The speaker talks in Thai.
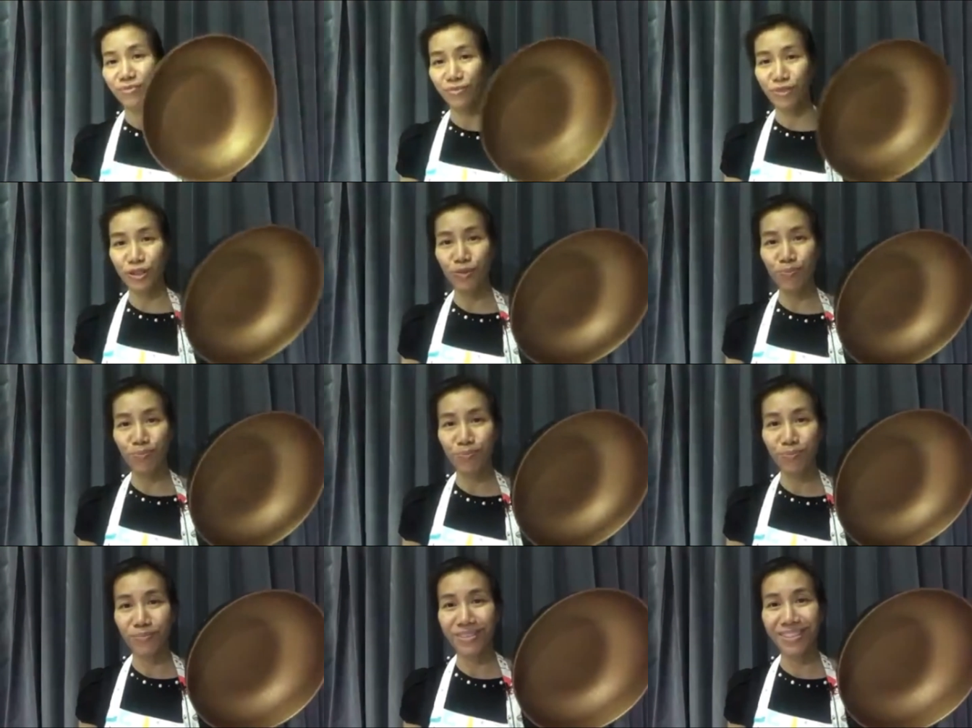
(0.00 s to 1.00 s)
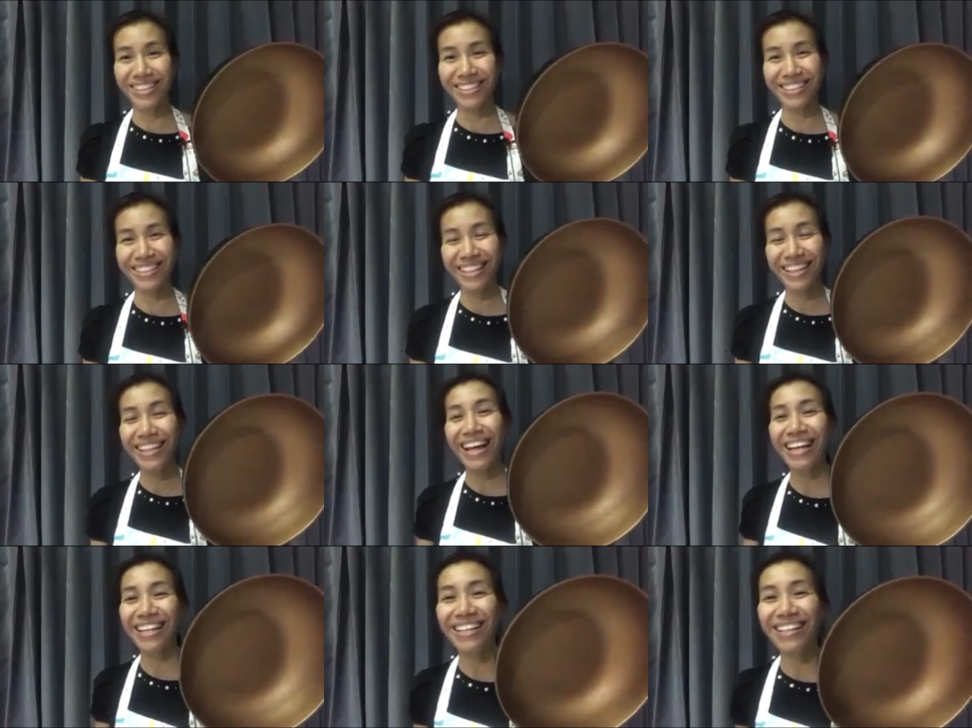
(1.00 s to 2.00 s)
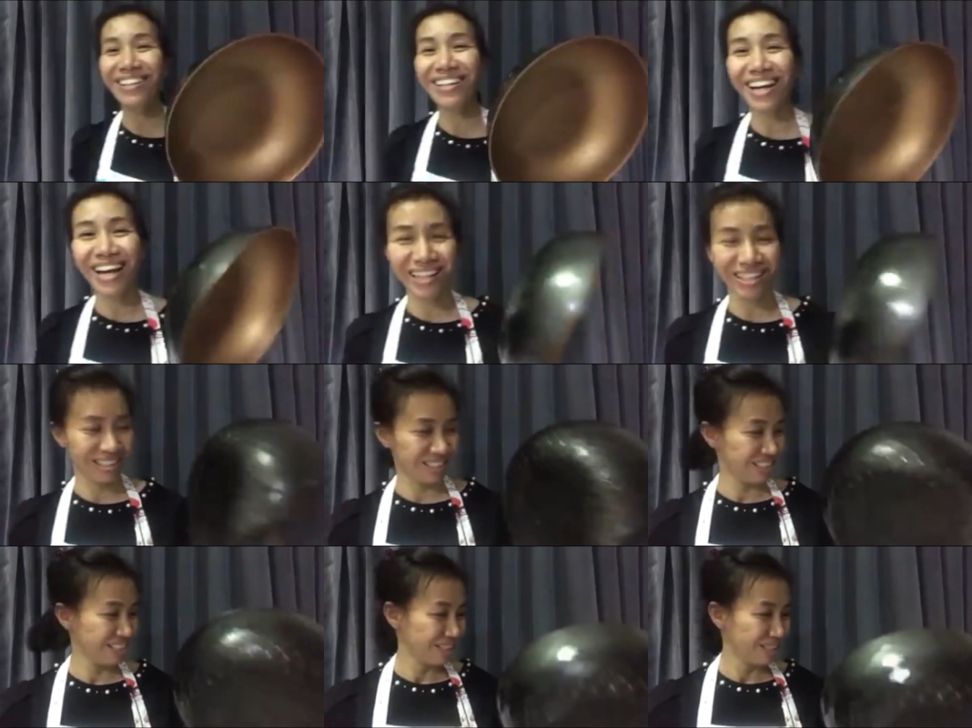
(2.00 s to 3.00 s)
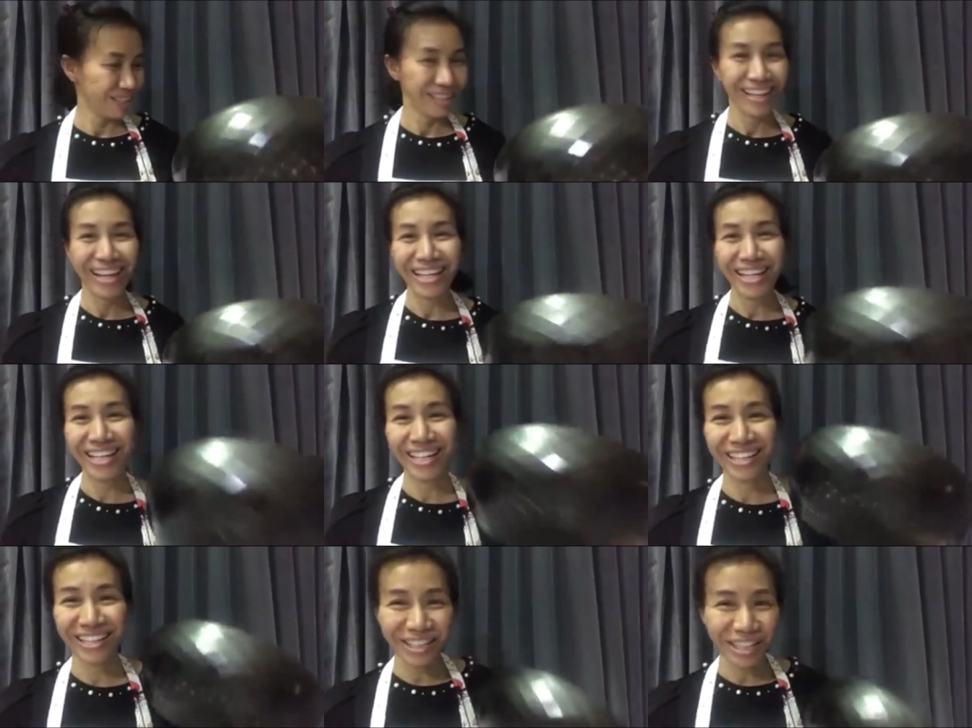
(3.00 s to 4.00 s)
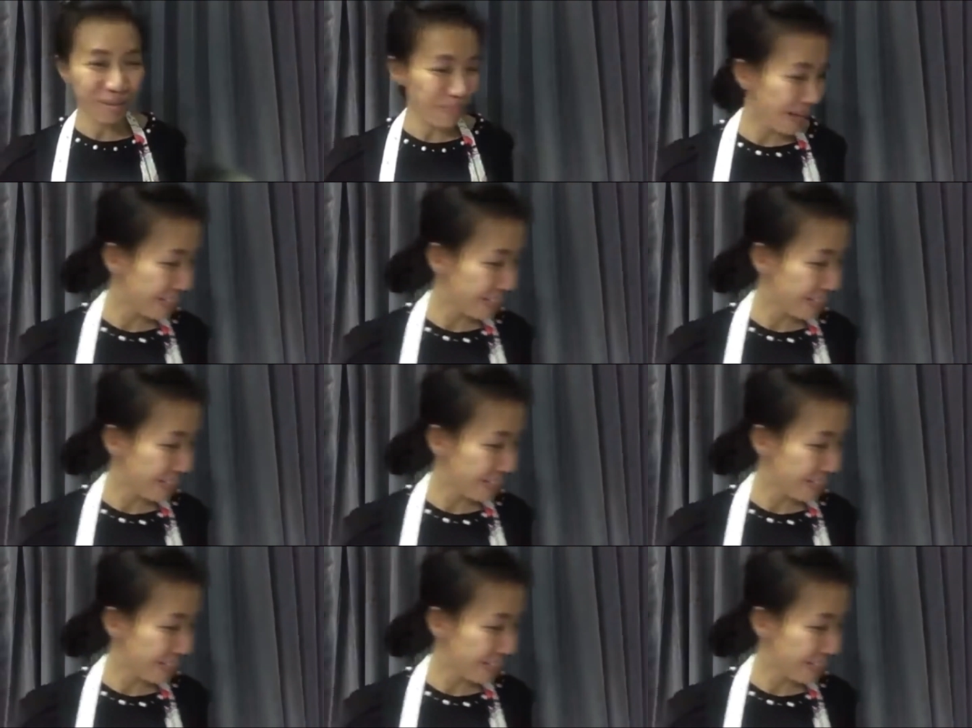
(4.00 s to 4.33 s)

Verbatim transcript: คิ้ว ใหญ่นิดนึงนะคะอันนี้ที่บ้าน